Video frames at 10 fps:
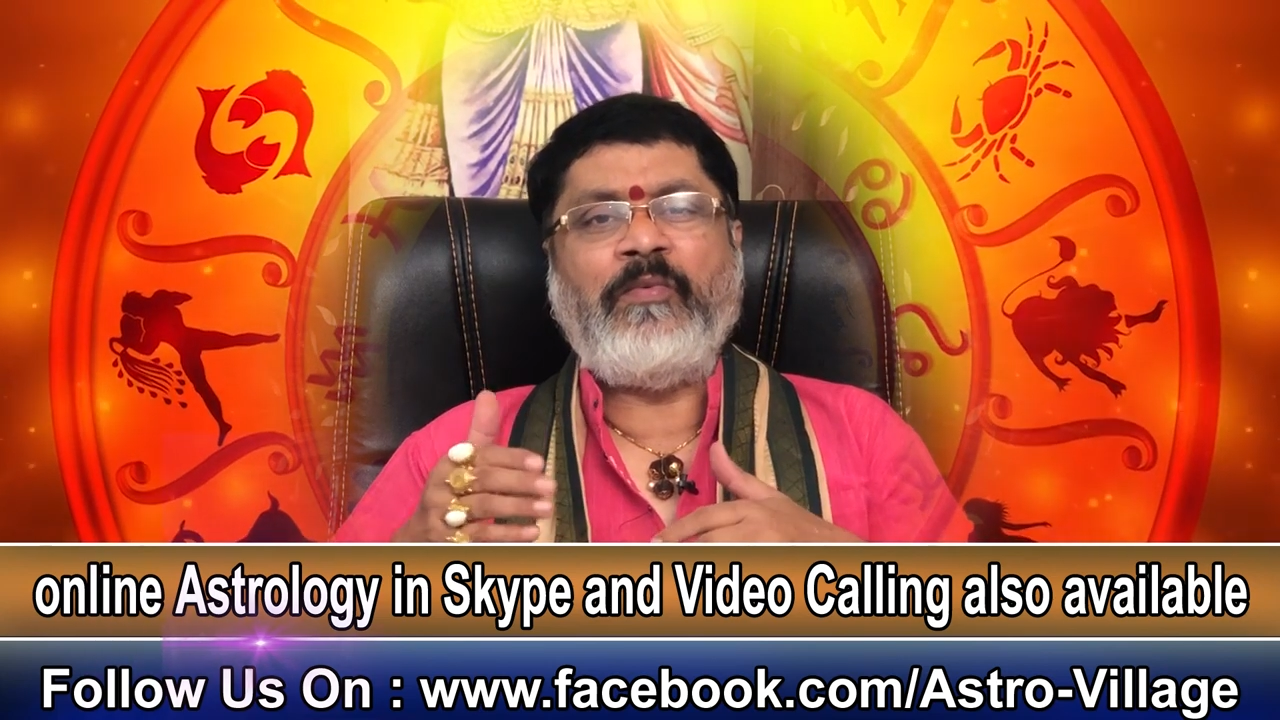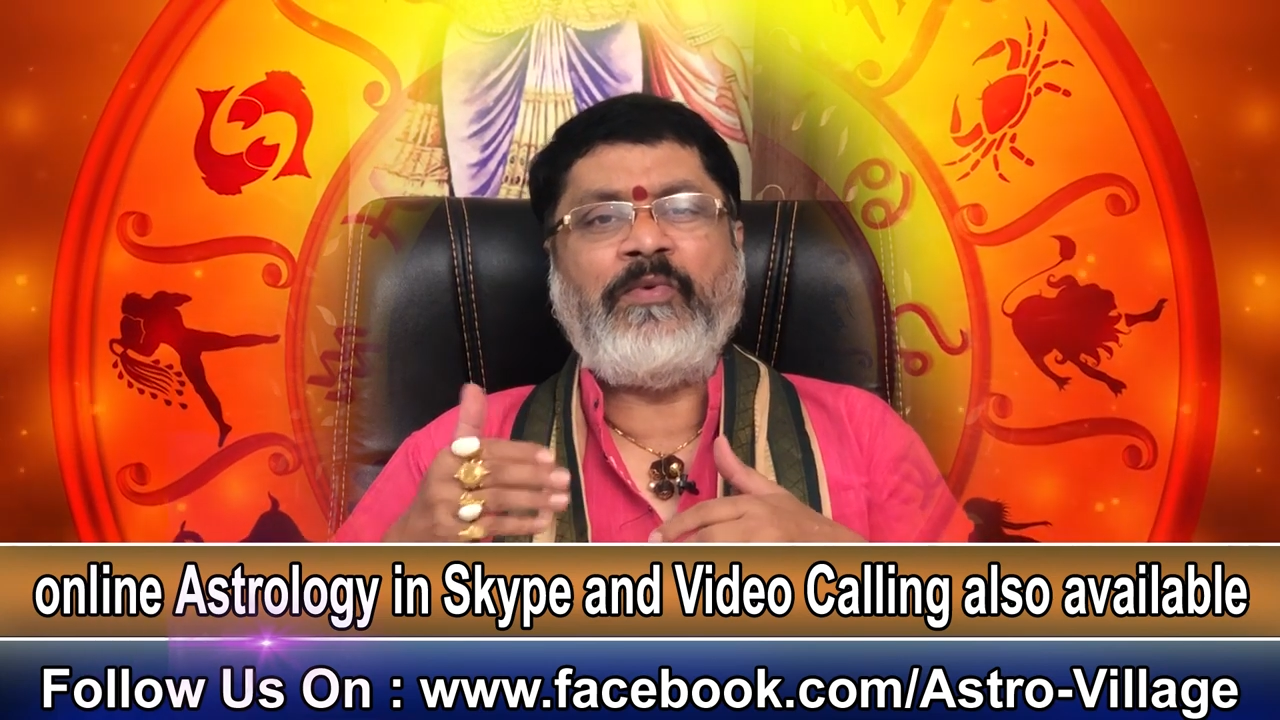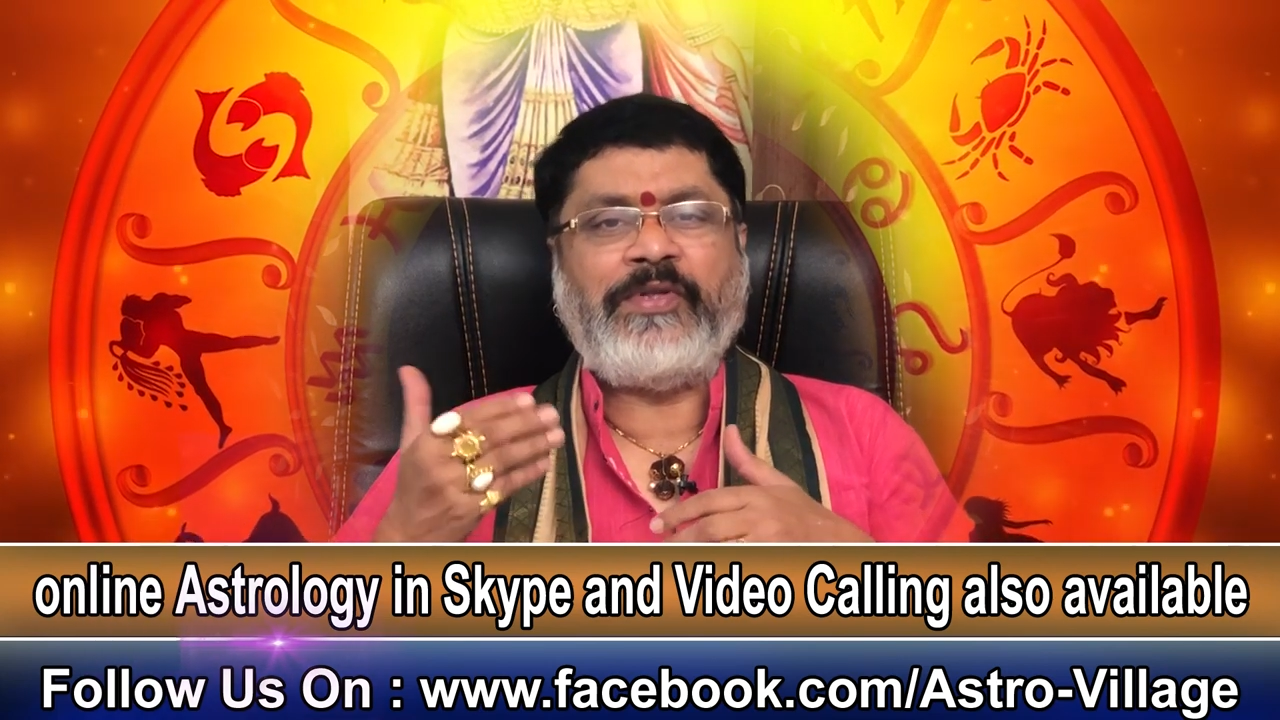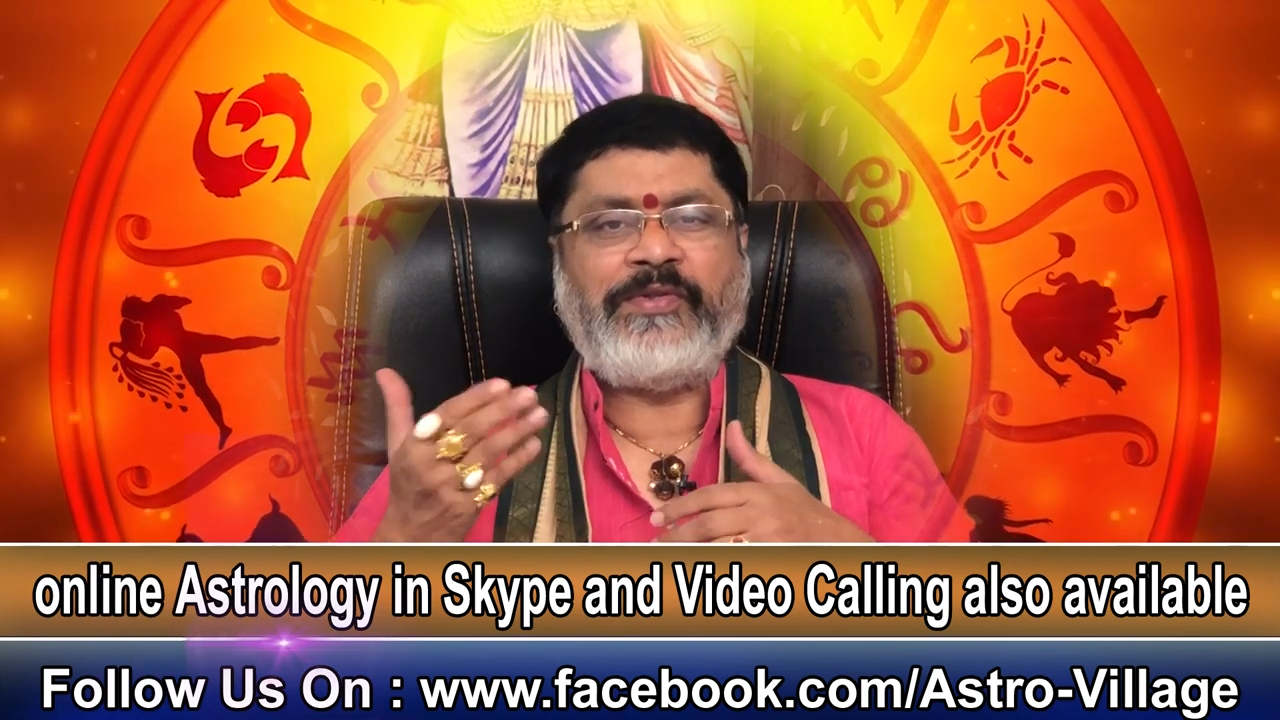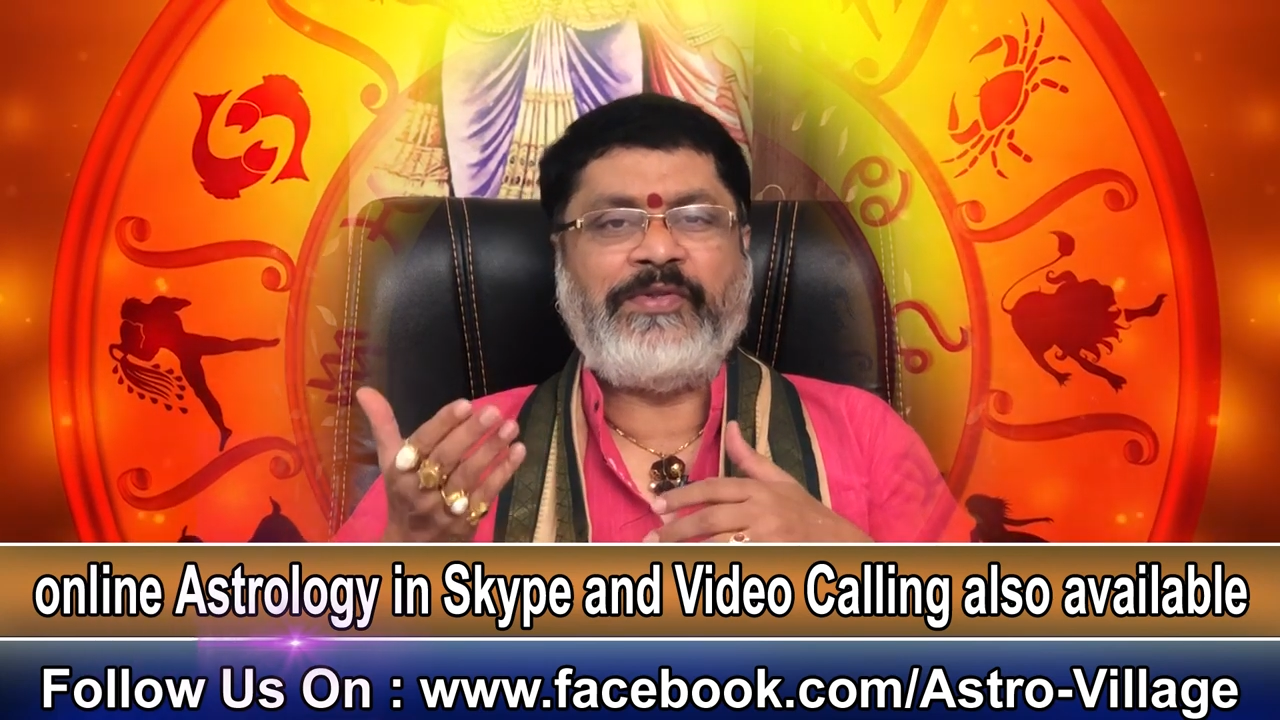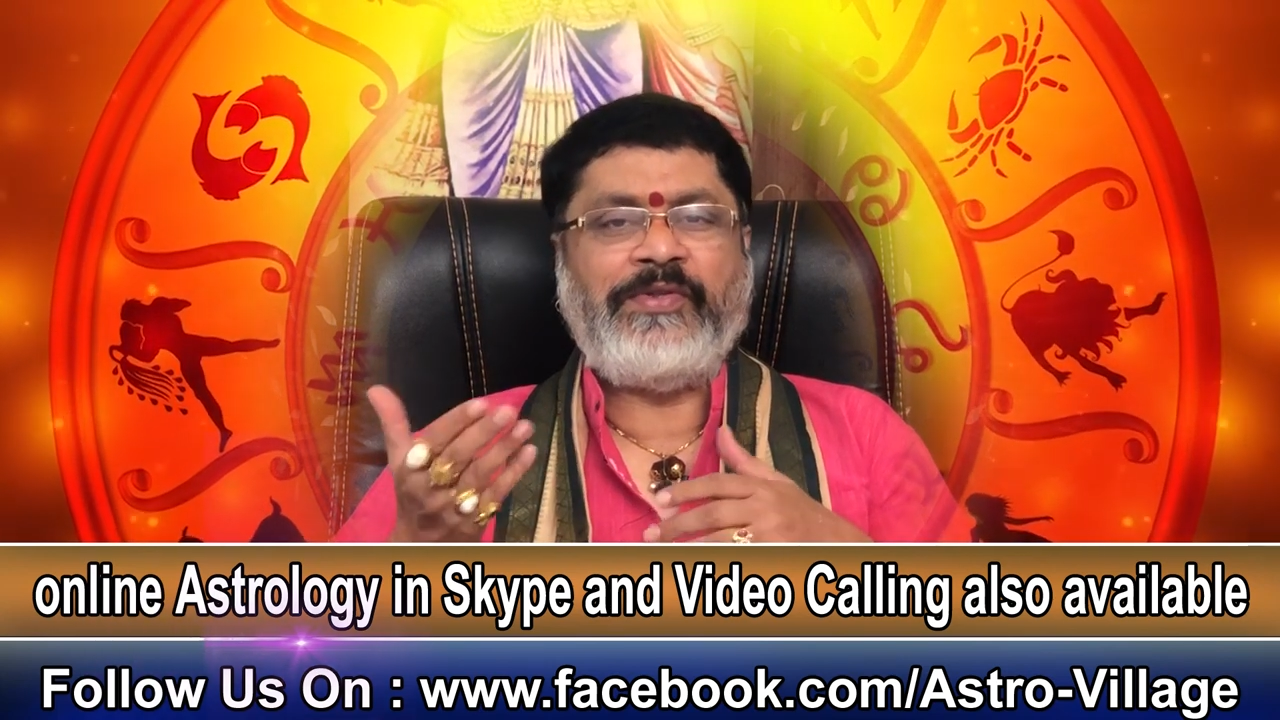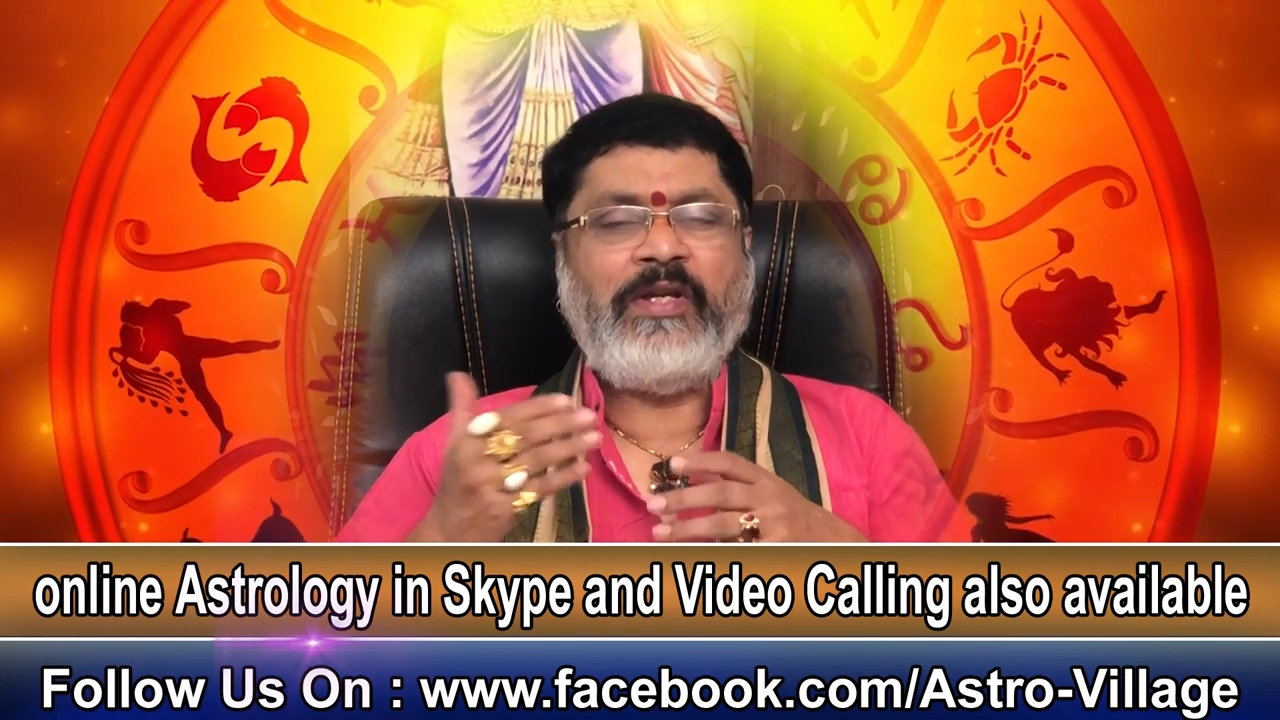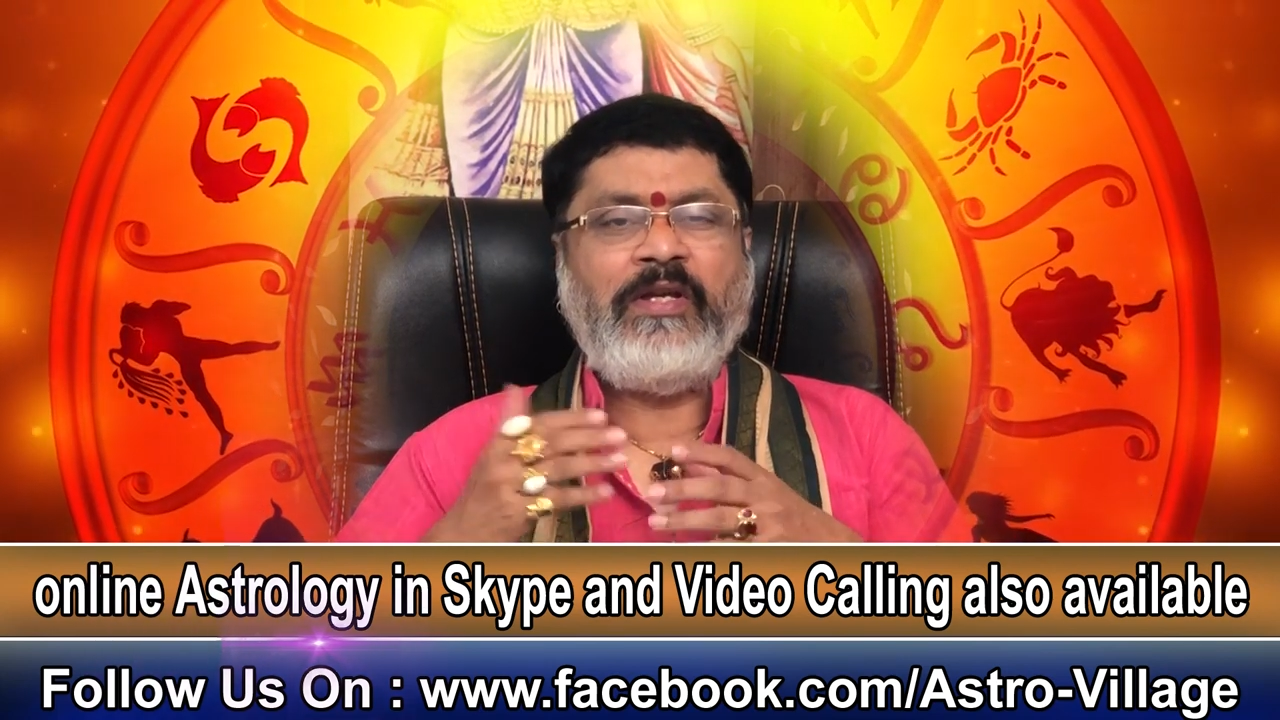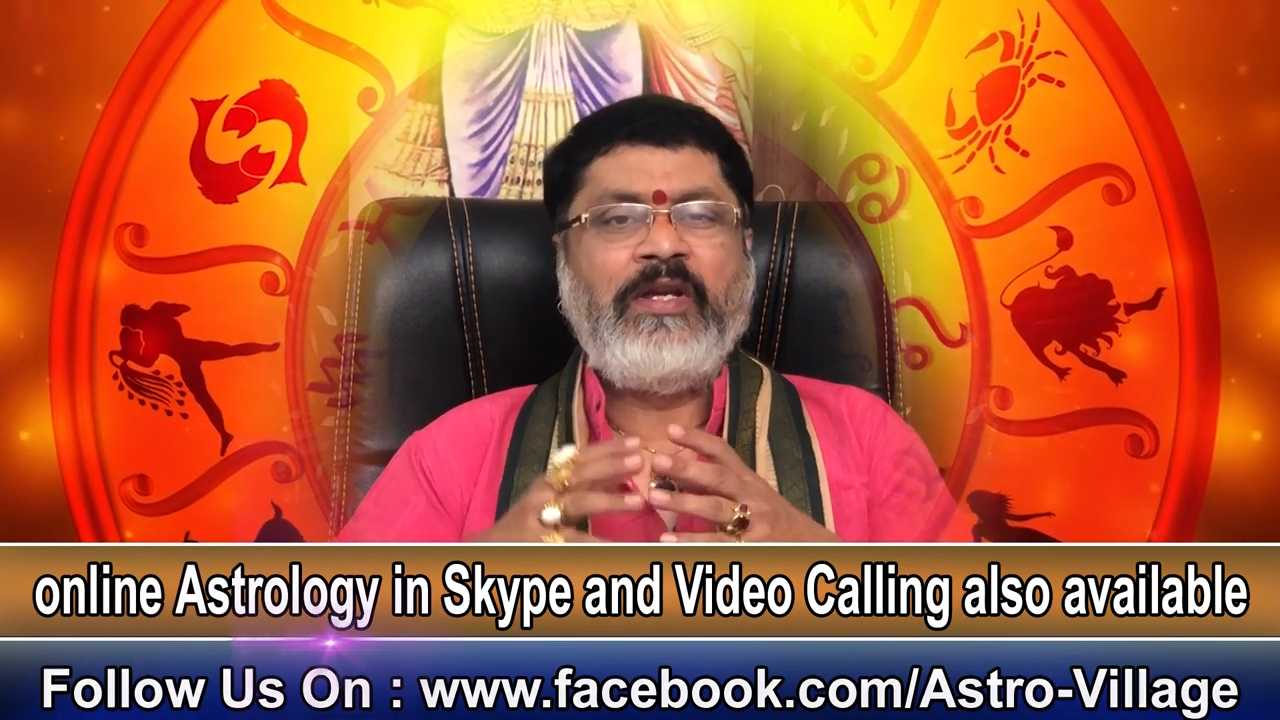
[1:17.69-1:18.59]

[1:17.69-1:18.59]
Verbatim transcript: మోర్ సక్సెస్గా